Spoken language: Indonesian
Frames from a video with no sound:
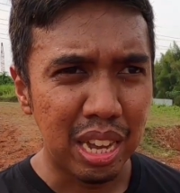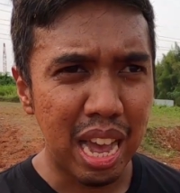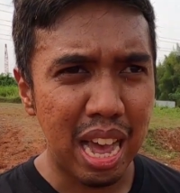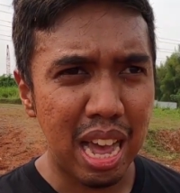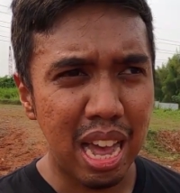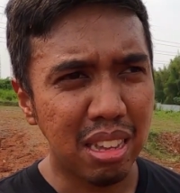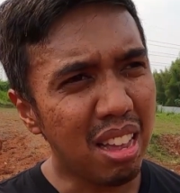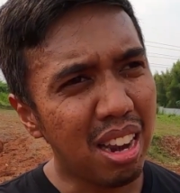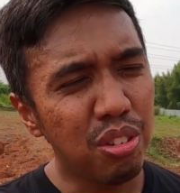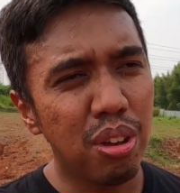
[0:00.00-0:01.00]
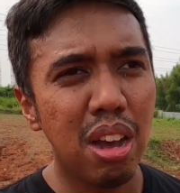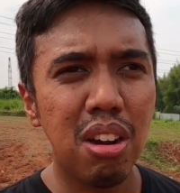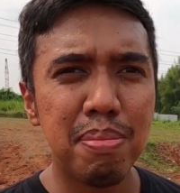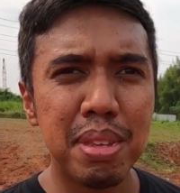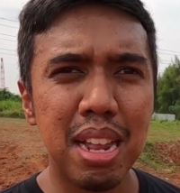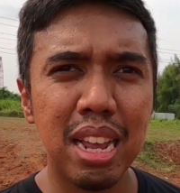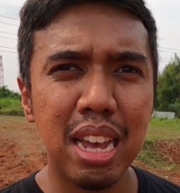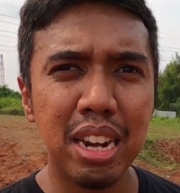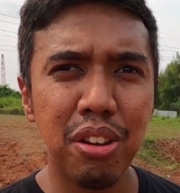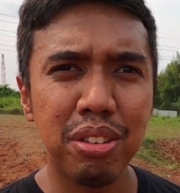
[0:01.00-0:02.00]
Nggak salah juga kalau
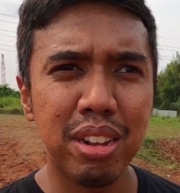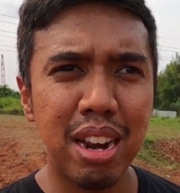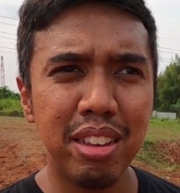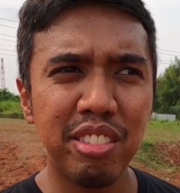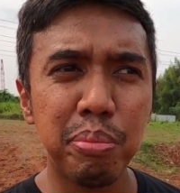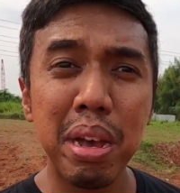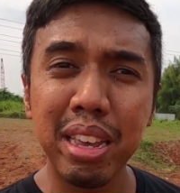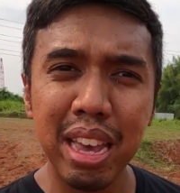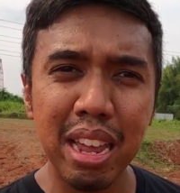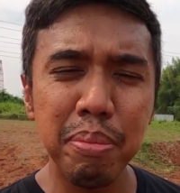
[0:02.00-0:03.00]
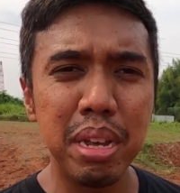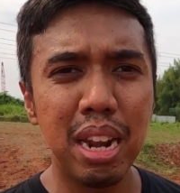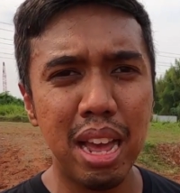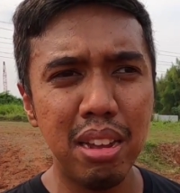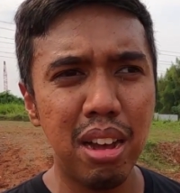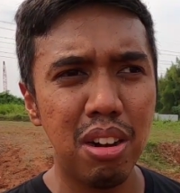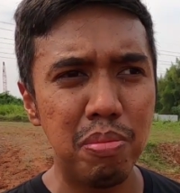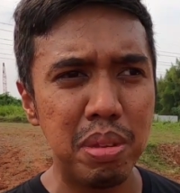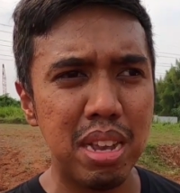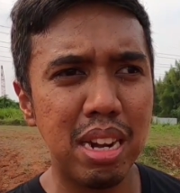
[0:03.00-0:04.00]
misalnya di Australia sebagian bilang
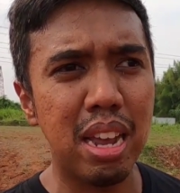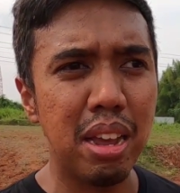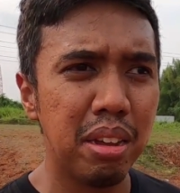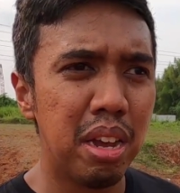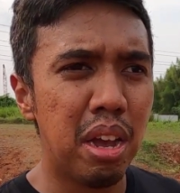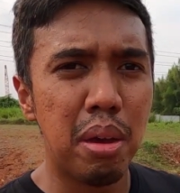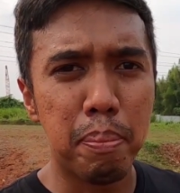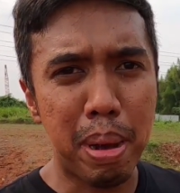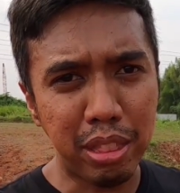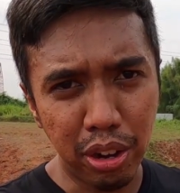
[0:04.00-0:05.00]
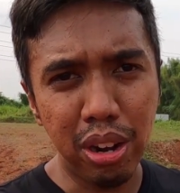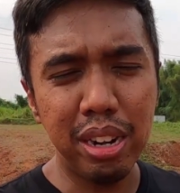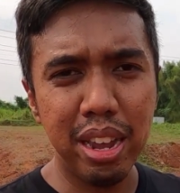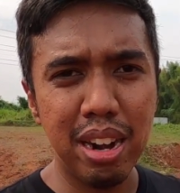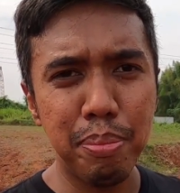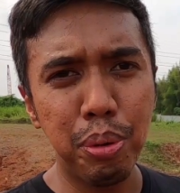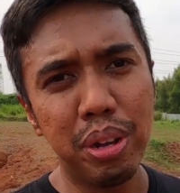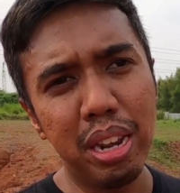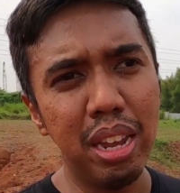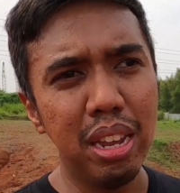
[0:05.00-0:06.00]
kalau misalnya Patrol G60
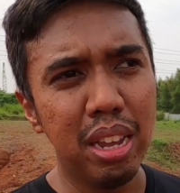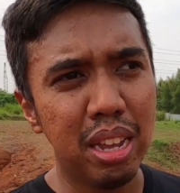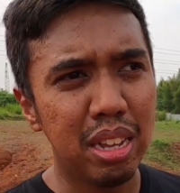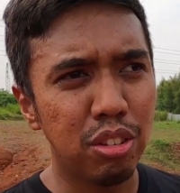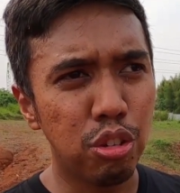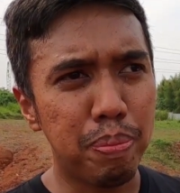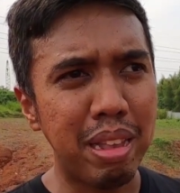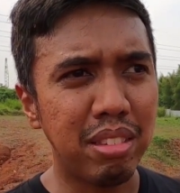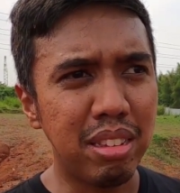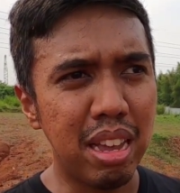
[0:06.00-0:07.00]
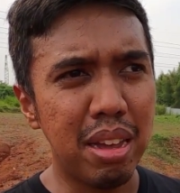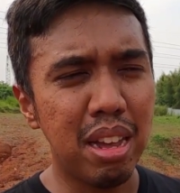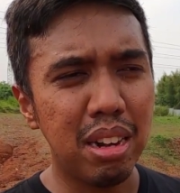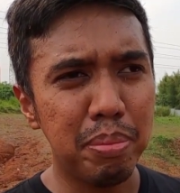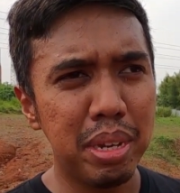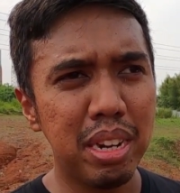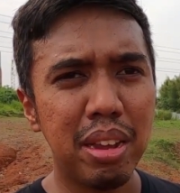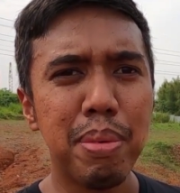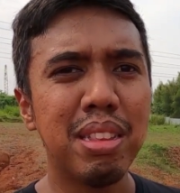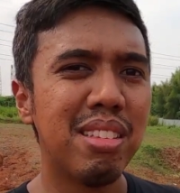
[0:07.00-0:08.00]
ini suspensinya lebih
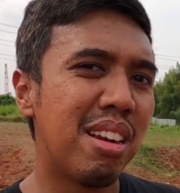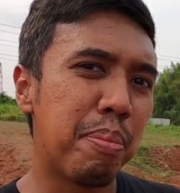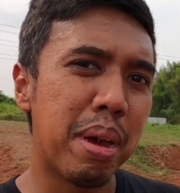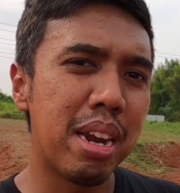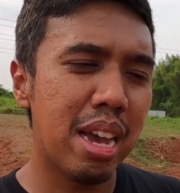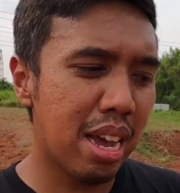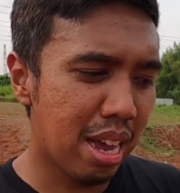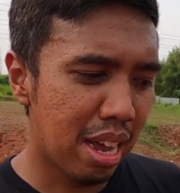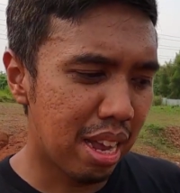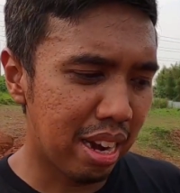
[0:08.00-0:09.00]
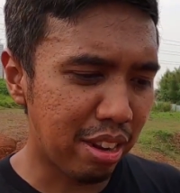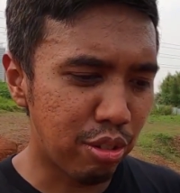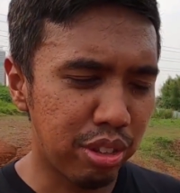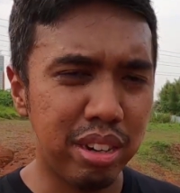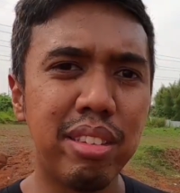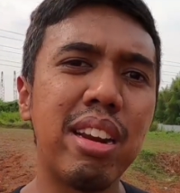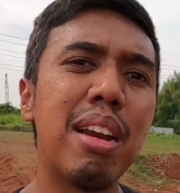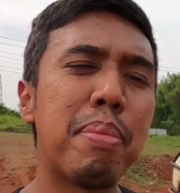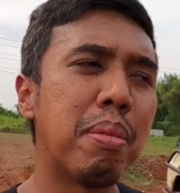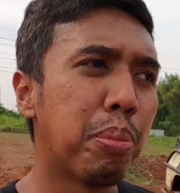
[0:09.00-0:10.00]
nikmat daripada Land Cruiser seri
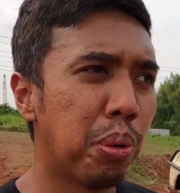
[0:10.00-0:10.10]
80.